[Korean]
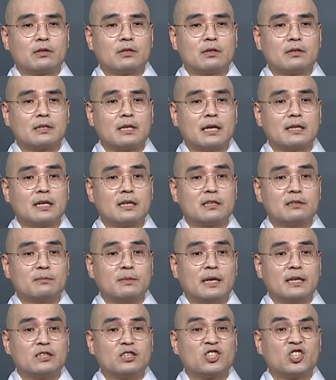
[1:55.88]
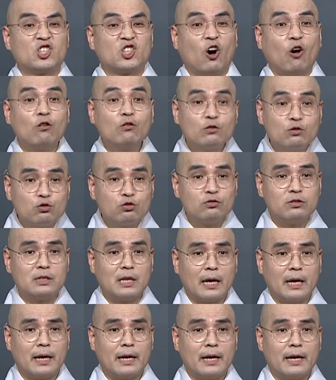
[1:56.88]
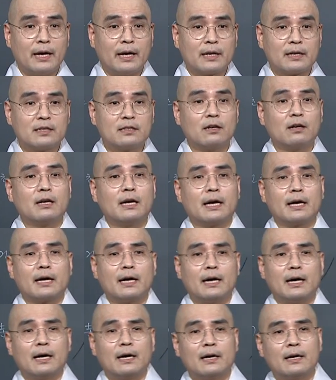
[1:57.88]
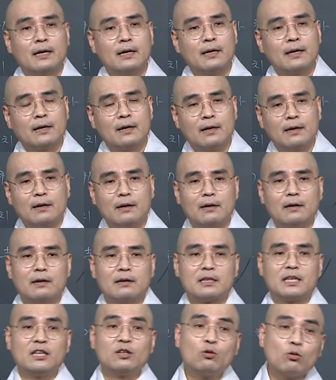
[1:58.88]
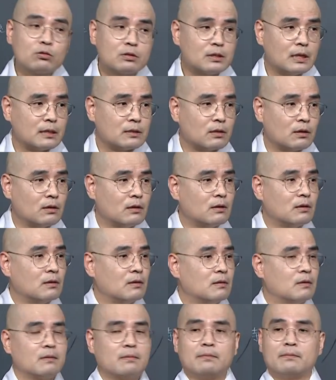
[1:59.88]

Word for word: 어떤 깨달음의 정수인데 그걸 내가 어, 기도를 해서